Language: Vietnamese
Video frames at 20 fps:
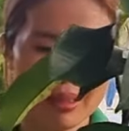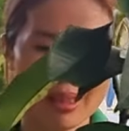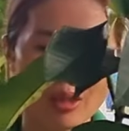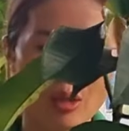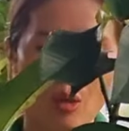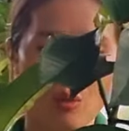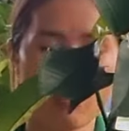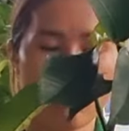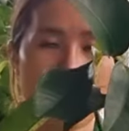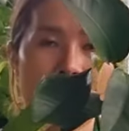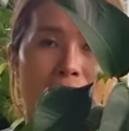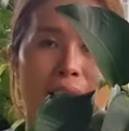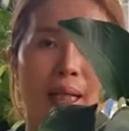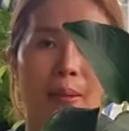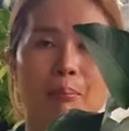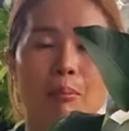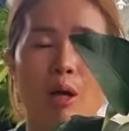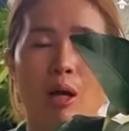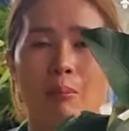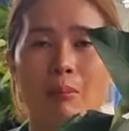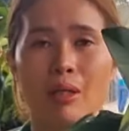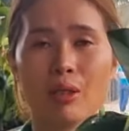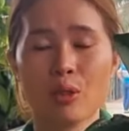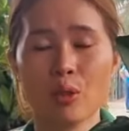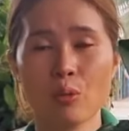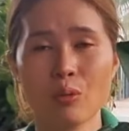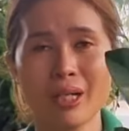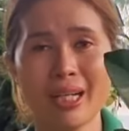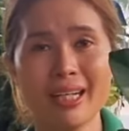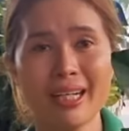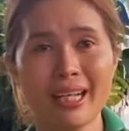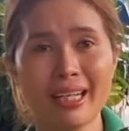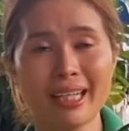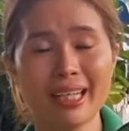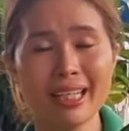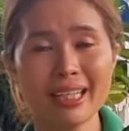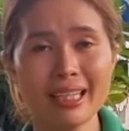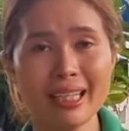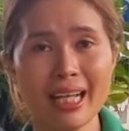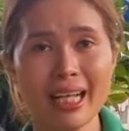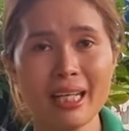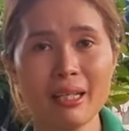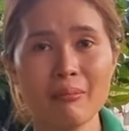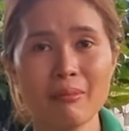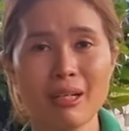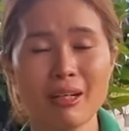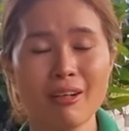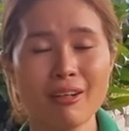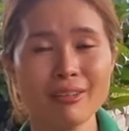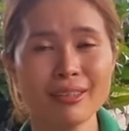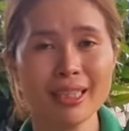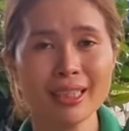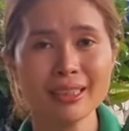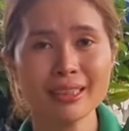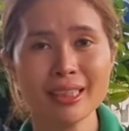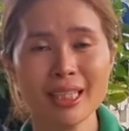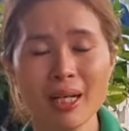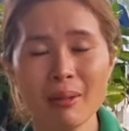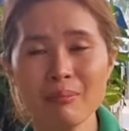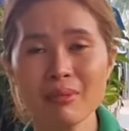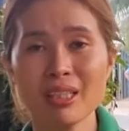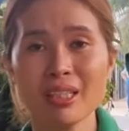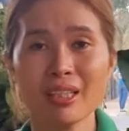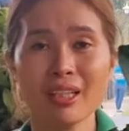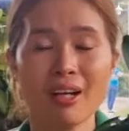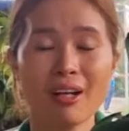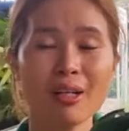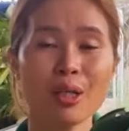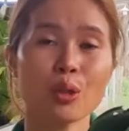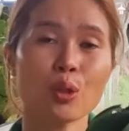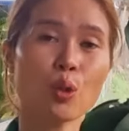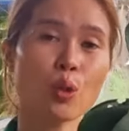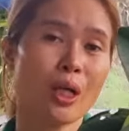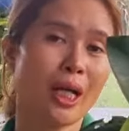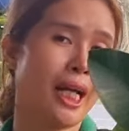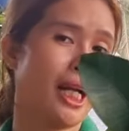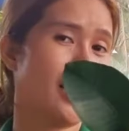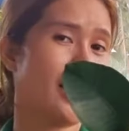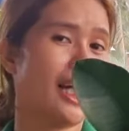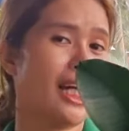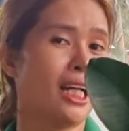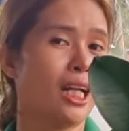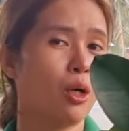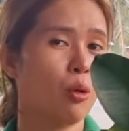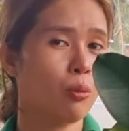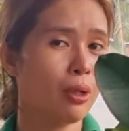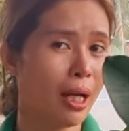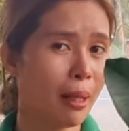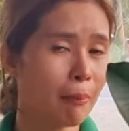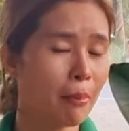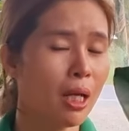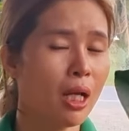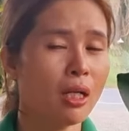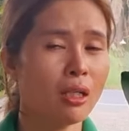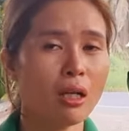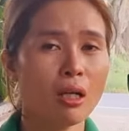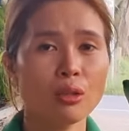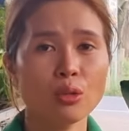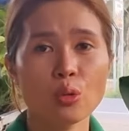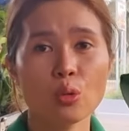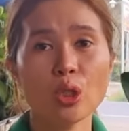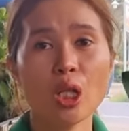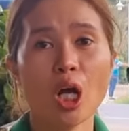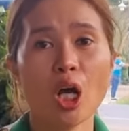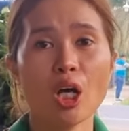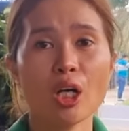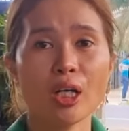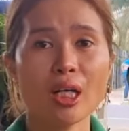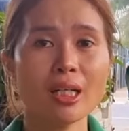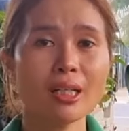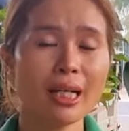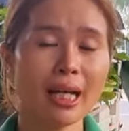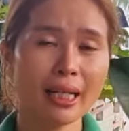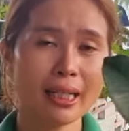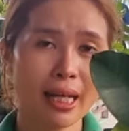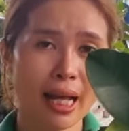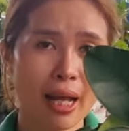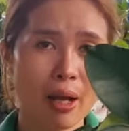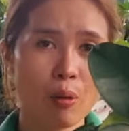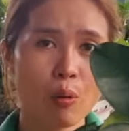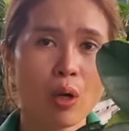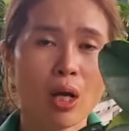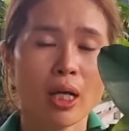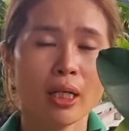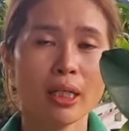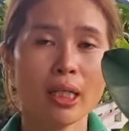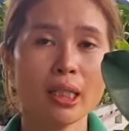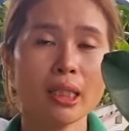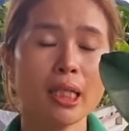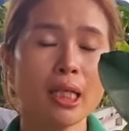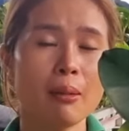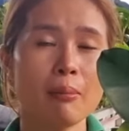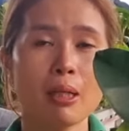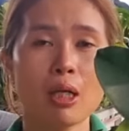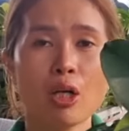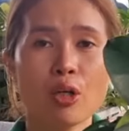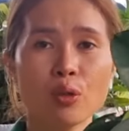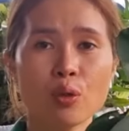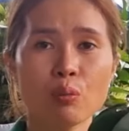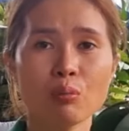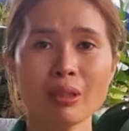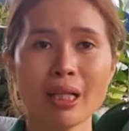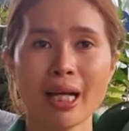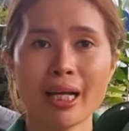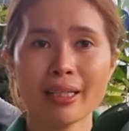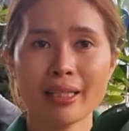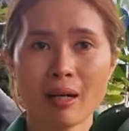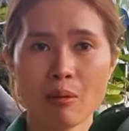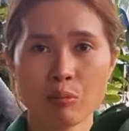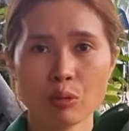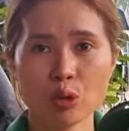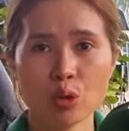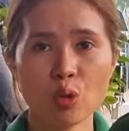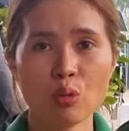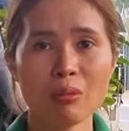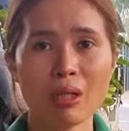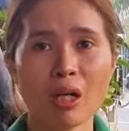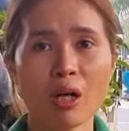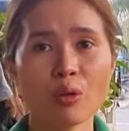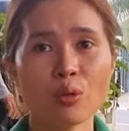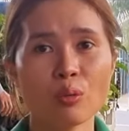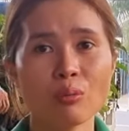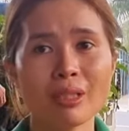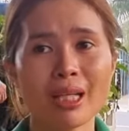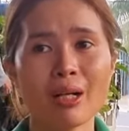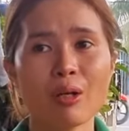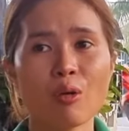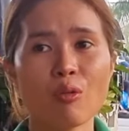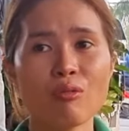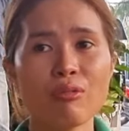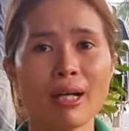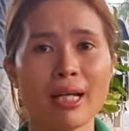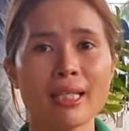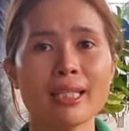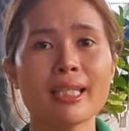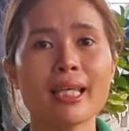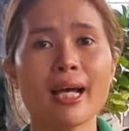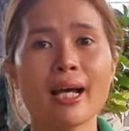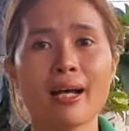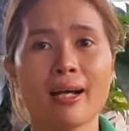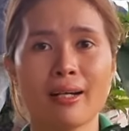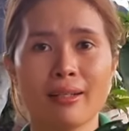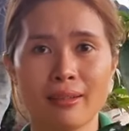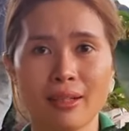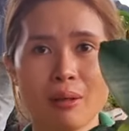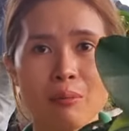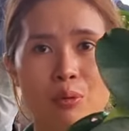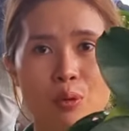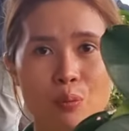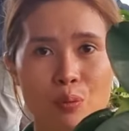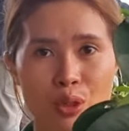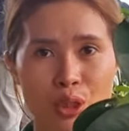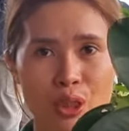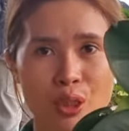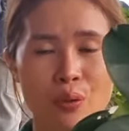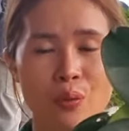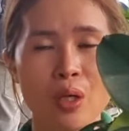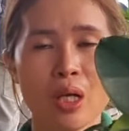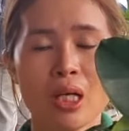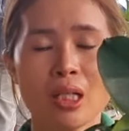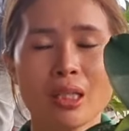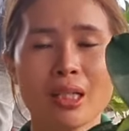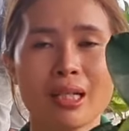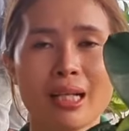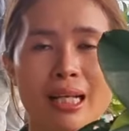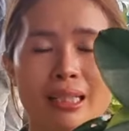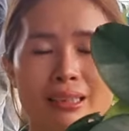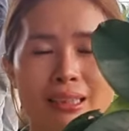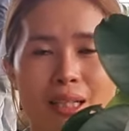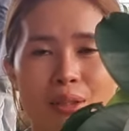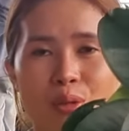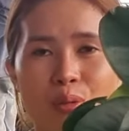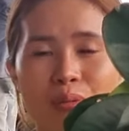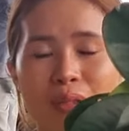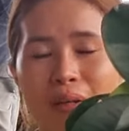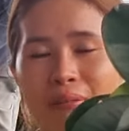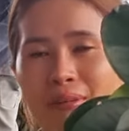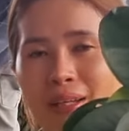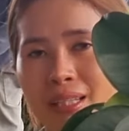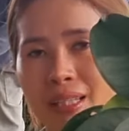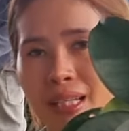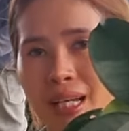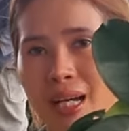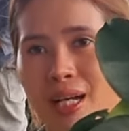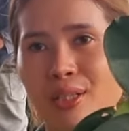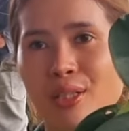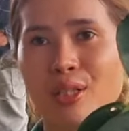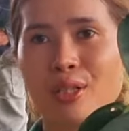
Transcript: măng cục hay ghép bo mặc dù đây là cái cây mà có trái sớm nhưng nó là thuộc hàng cây lâu năm có tuổi thọ rất là cao nên khi bà con chúng ta trồng xuống bà con chúng ta cũng phải chờ nó một chút xíu tức là sao chúng ta phải chờ